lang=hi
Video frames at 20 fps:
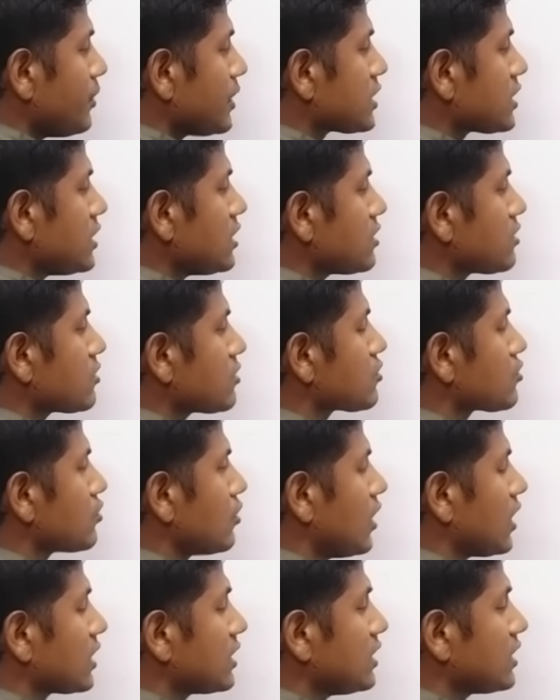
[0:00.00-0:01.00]
पच्चीस
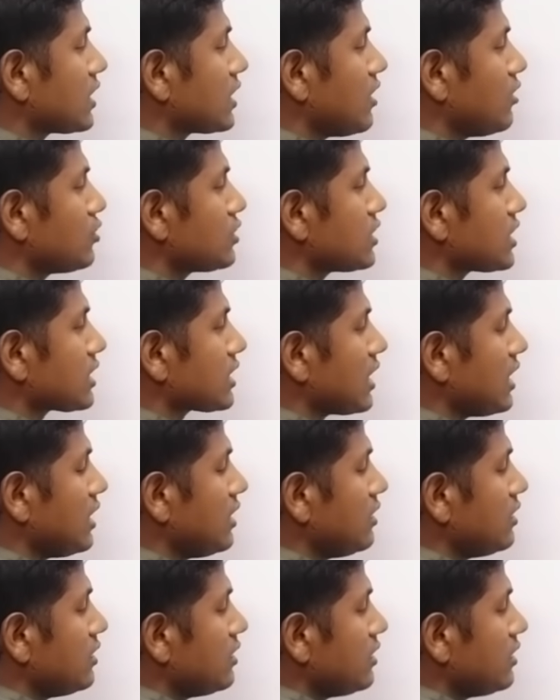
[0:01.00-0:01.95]
सोलह कितना हो जाता है